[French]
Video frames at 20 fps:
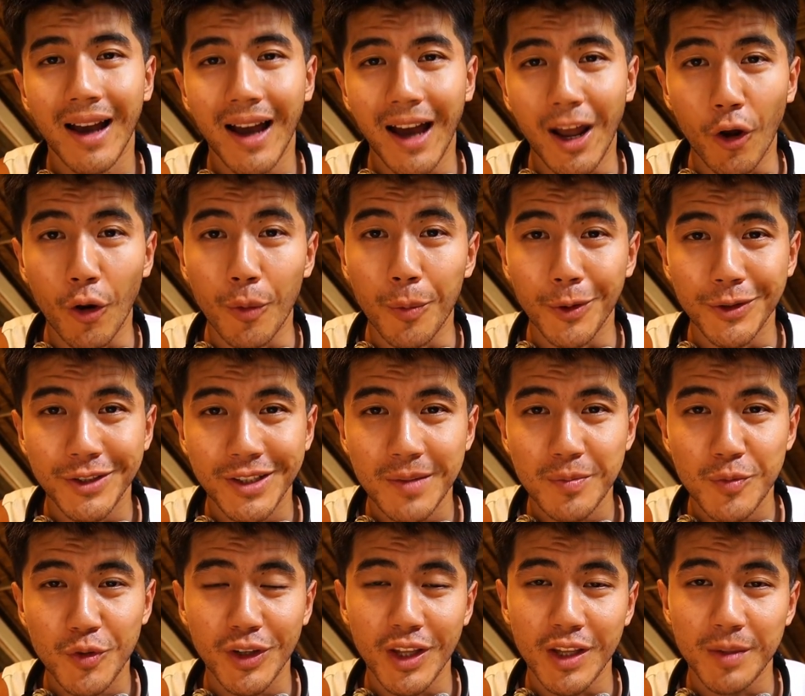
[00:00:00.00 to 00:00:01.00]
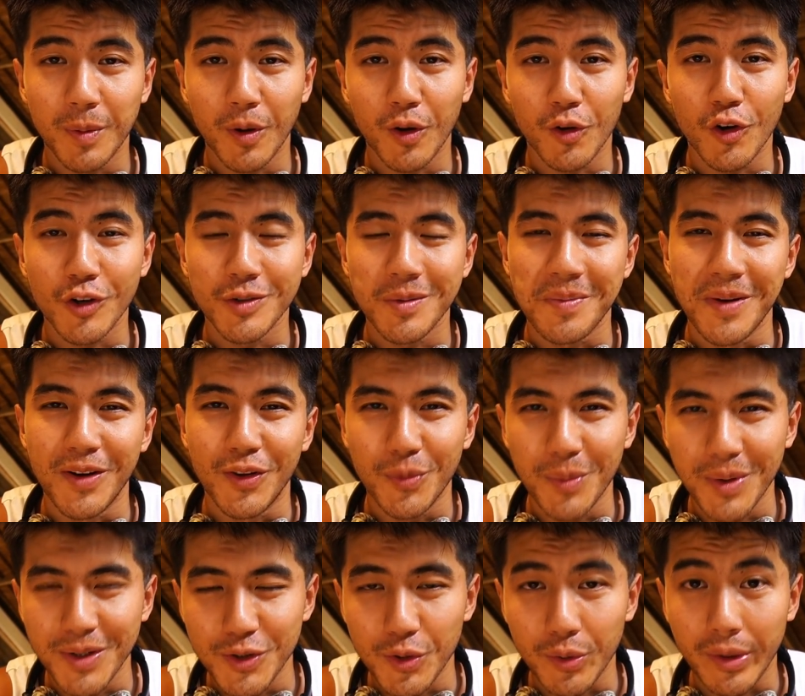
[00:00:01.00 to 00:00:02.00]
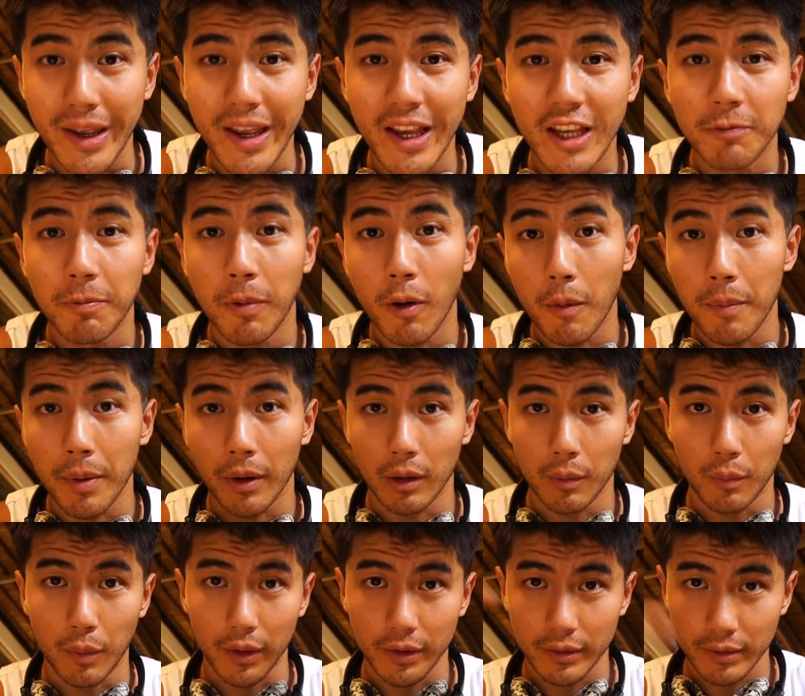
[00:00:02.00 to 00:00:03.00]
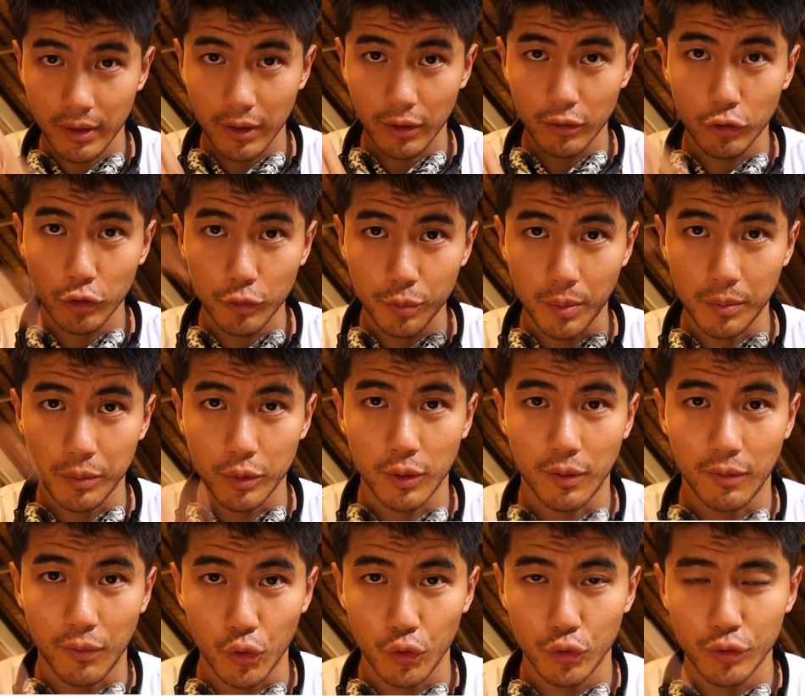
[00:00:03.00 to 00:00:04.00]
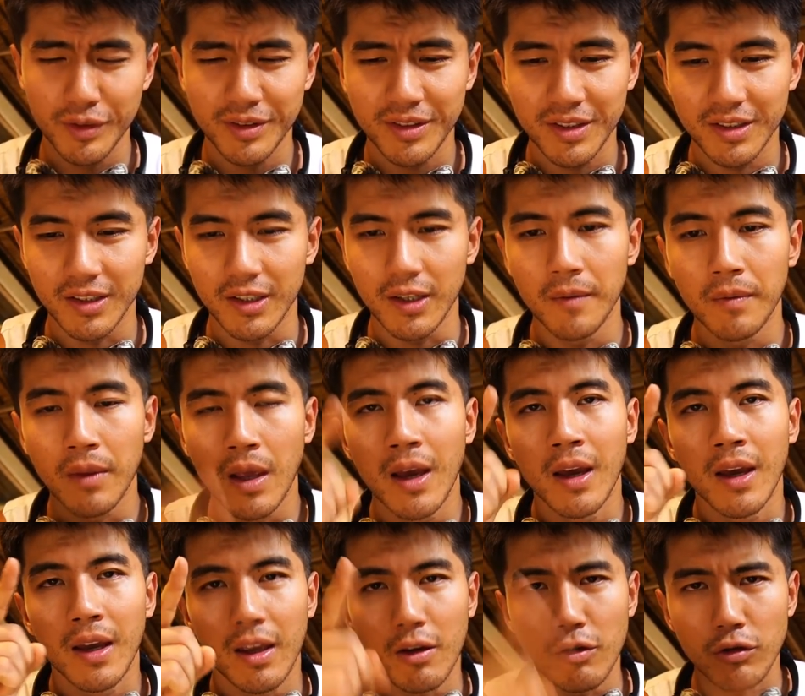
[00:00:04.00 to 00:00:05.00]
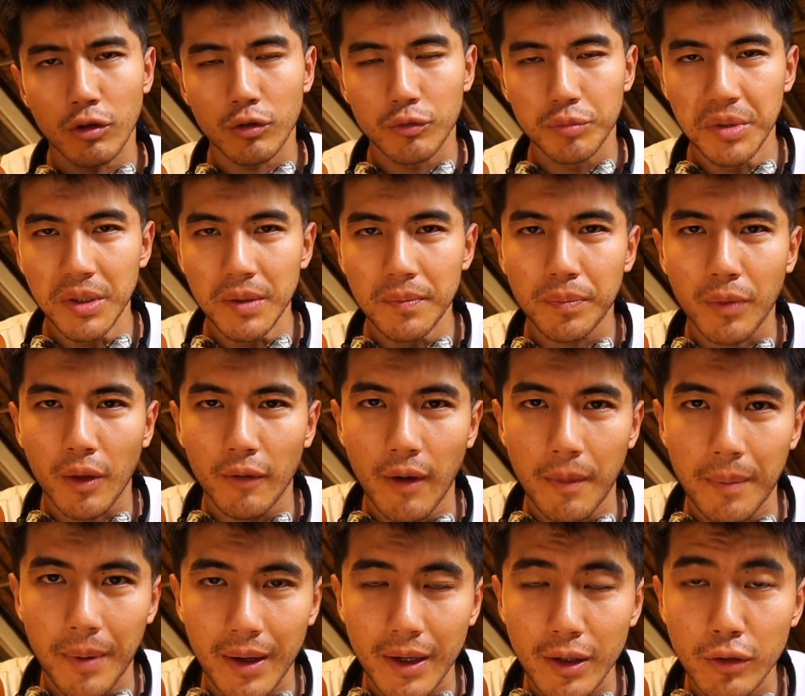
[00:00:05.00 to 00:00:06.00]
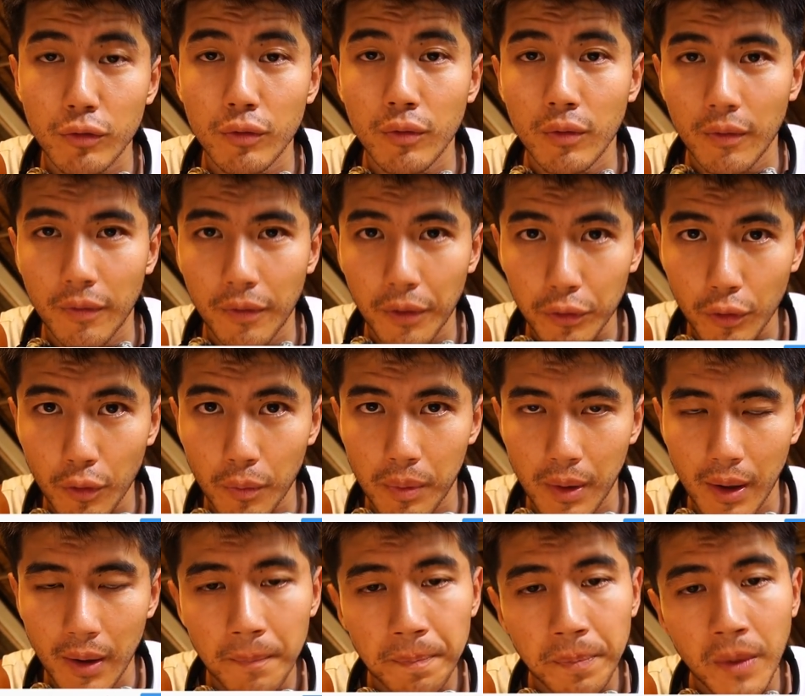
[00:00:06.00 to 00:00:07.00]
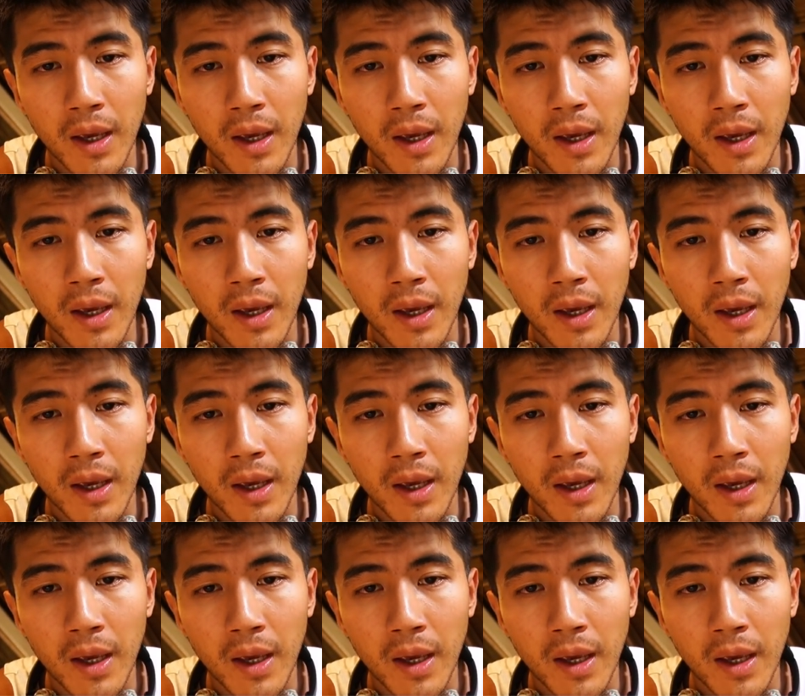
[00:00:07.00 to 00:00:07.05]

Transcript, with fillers: Alors, pour ceux qui ne me connaissent pas encore, je m'appelle Thomas Jong, expert en perte de poisson cardio. Tu peux me suivre juste ici. Et aujourd'hui, on va parler du ventre plat.